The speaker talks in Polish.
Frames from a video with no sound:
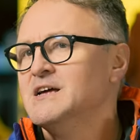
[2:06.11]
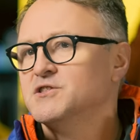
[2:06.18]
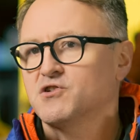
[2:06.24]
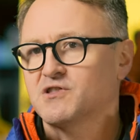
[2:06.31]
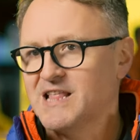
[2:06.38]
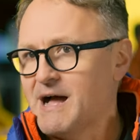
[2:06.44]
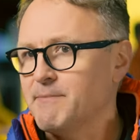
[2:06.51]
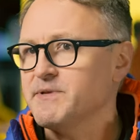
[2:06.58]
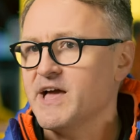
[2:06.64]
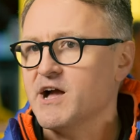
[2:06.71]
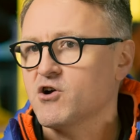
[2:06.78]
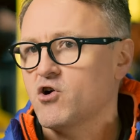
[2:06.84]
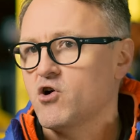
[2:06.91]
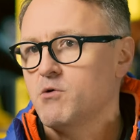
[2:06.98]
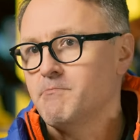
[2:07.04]
to dla mnie
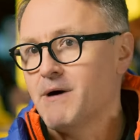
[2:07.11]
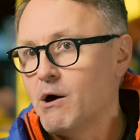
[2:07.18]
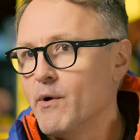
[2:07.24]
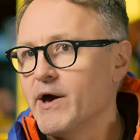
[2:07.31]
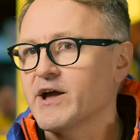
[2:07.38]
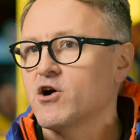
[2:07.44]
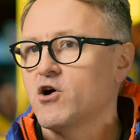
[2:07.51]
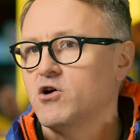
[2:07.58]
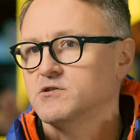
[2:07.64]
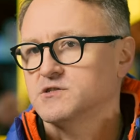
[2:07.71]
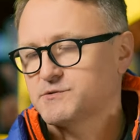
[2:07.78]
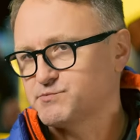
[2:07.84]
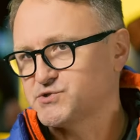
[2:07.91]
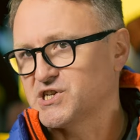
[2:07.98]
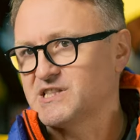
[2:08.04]
jako małego
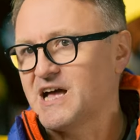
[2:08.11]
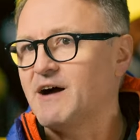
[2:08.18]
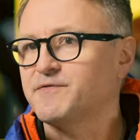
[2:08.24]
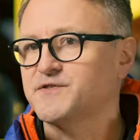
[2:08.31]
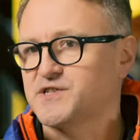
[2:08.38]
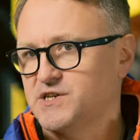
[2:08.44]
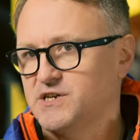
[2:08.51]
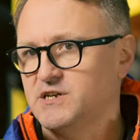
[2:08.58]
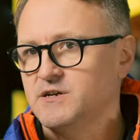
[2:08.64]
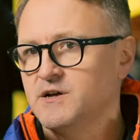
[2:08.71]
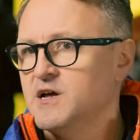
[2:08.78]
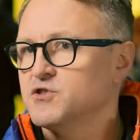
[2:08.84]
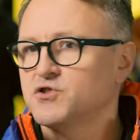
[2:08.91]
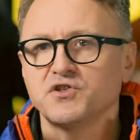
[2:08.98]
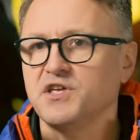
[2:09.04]
sprzedawcy
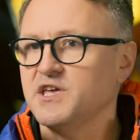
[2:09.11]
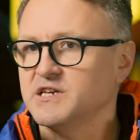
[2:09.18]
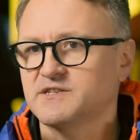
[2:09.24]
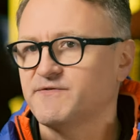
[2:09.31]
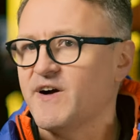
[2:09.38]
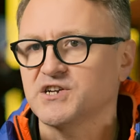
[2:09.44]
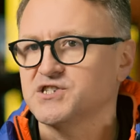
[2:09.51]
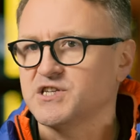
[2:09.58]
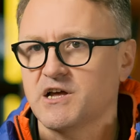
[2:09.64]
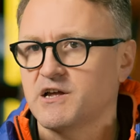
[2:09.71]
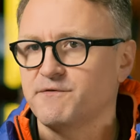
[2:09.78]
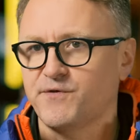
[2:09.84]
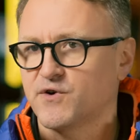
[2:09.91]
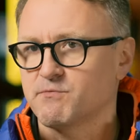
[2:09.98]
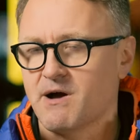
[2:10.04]
to nie jest ważna
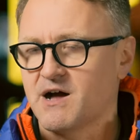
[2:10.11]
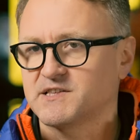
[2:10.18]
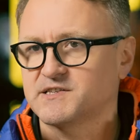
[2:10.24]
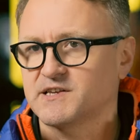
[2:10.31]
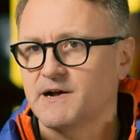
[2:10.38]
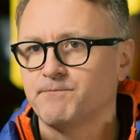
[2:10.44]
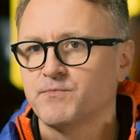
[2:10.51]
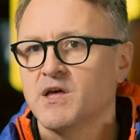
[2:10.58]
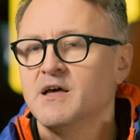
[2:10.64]
informacja.